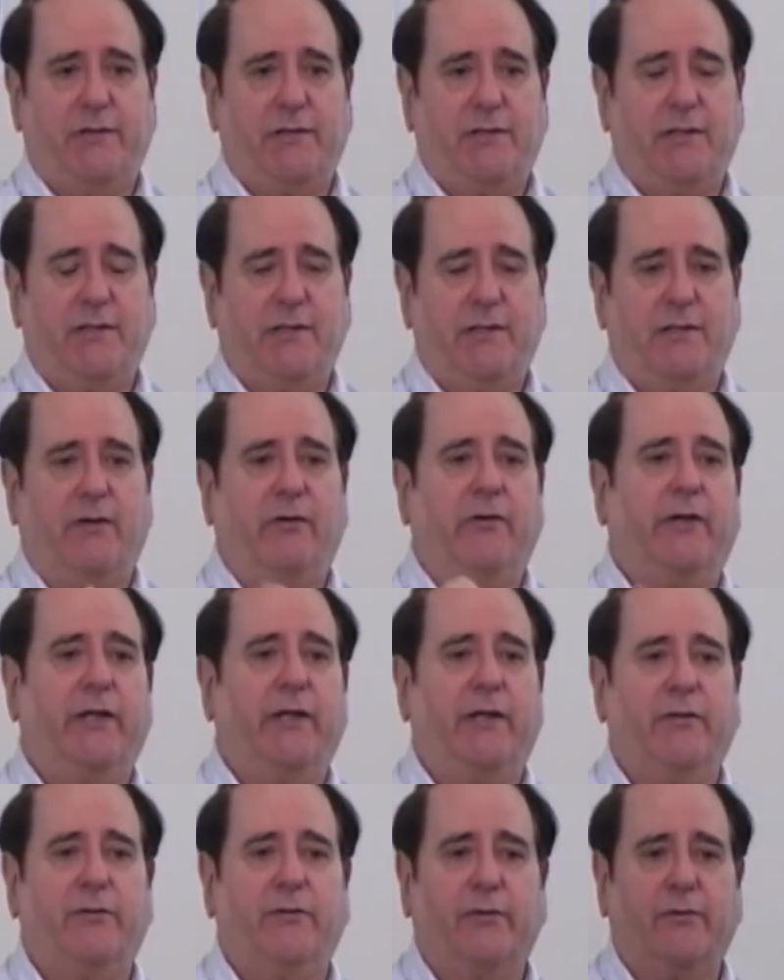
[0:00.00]
потока
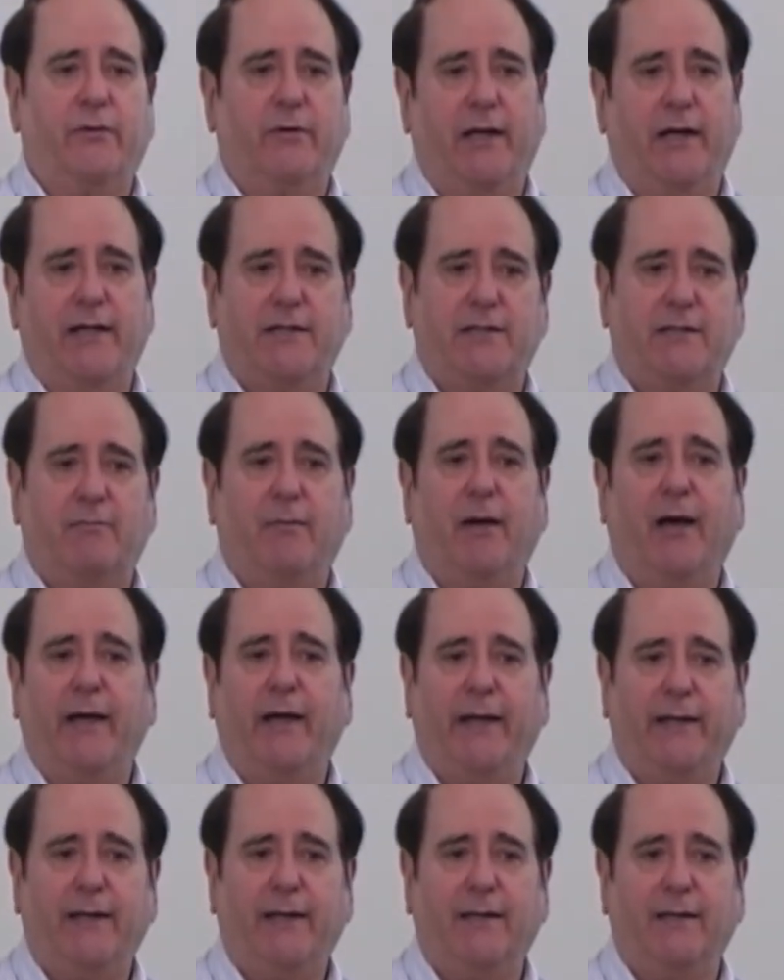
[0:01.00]
сознания?
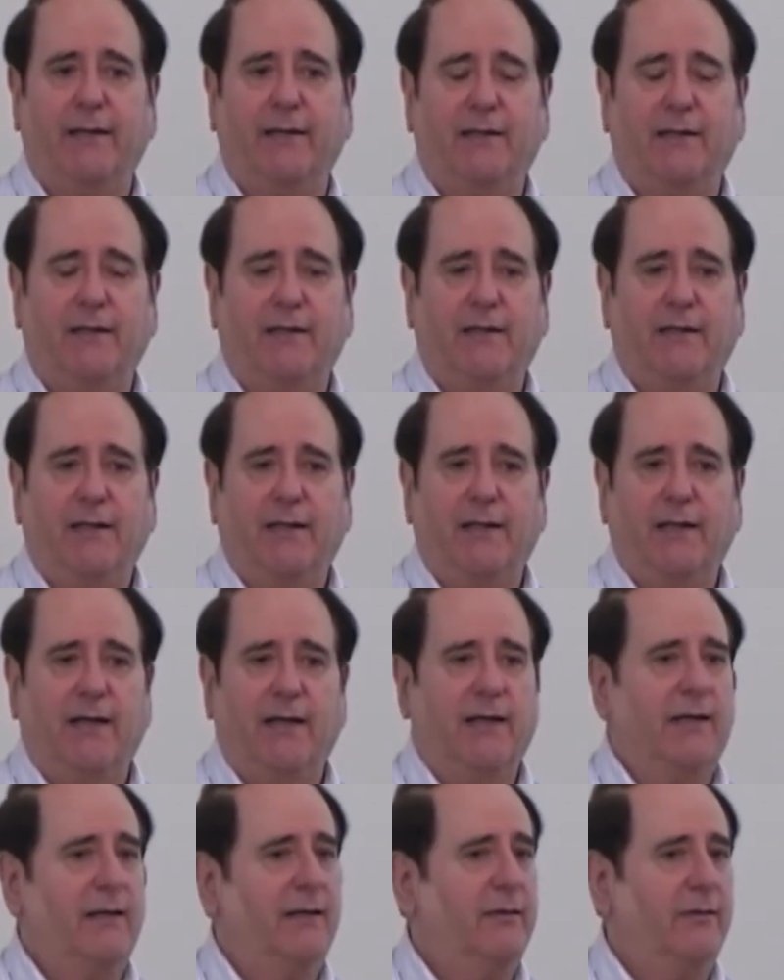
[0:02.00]

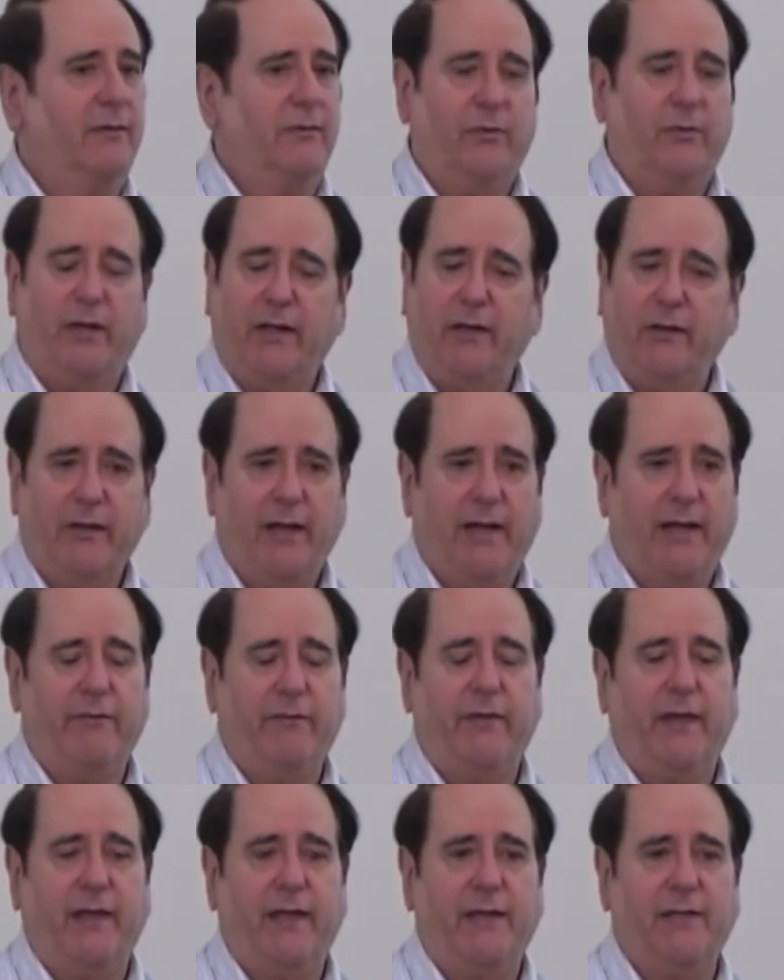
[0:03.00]
Этого мы не
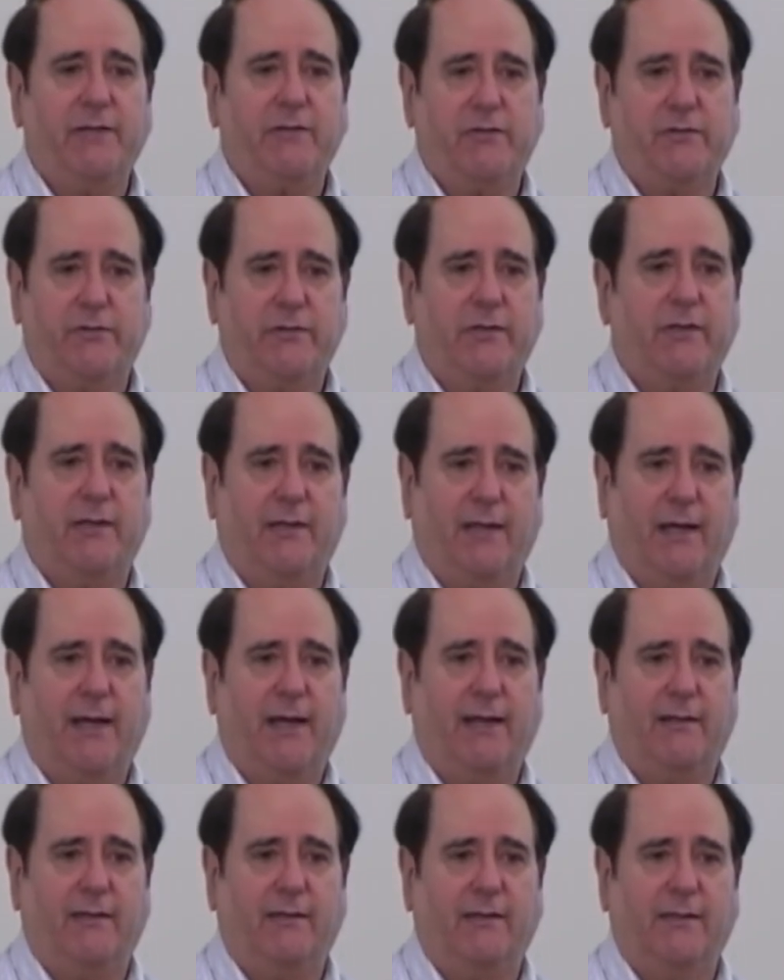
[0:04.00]
знаем,
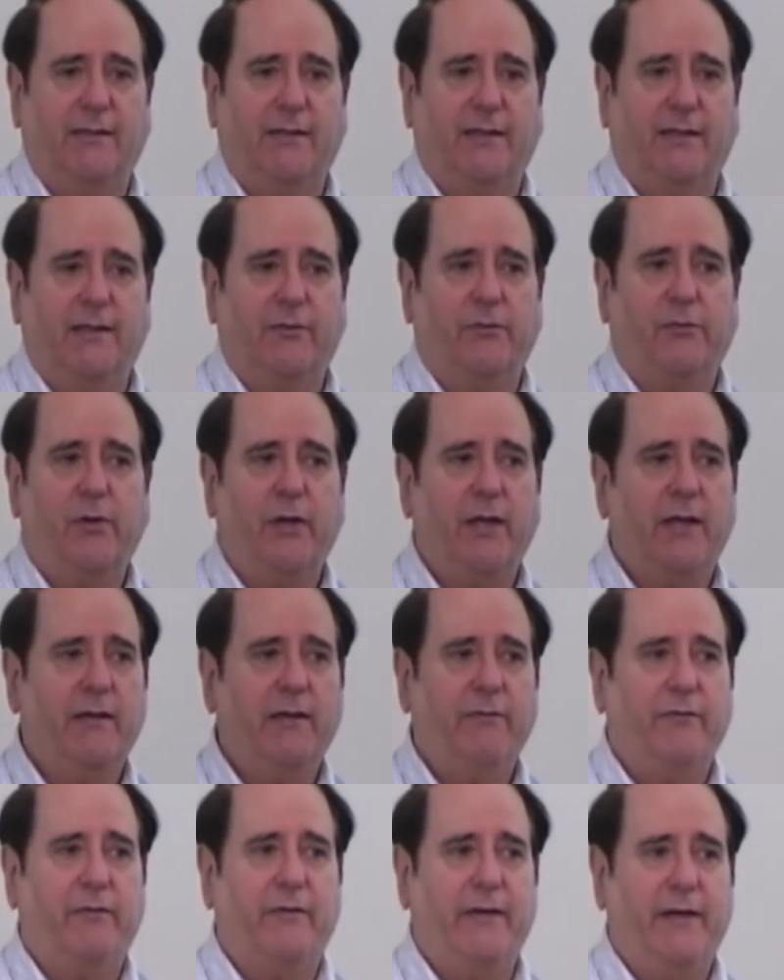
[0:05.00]
и ответа у нас
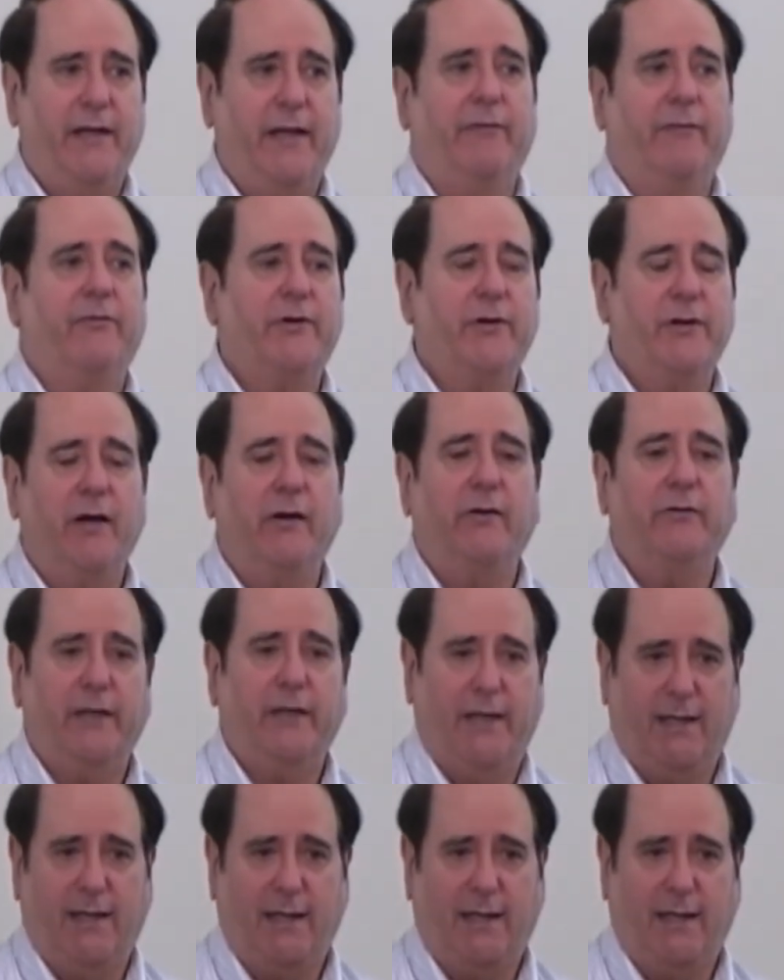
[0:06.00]
нет на этот вопрос.